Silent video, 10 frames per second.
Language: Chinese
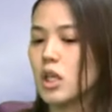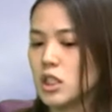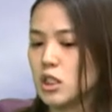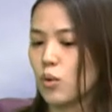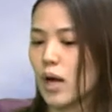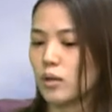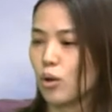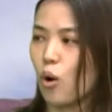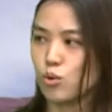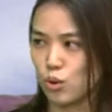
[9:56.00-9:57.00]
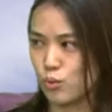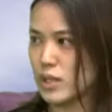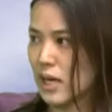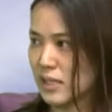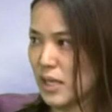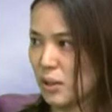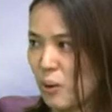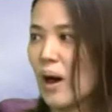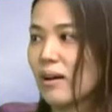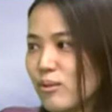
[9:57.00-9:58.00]
就很喜欢空中瑜伽这一
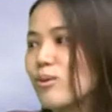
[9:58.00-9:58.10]
块，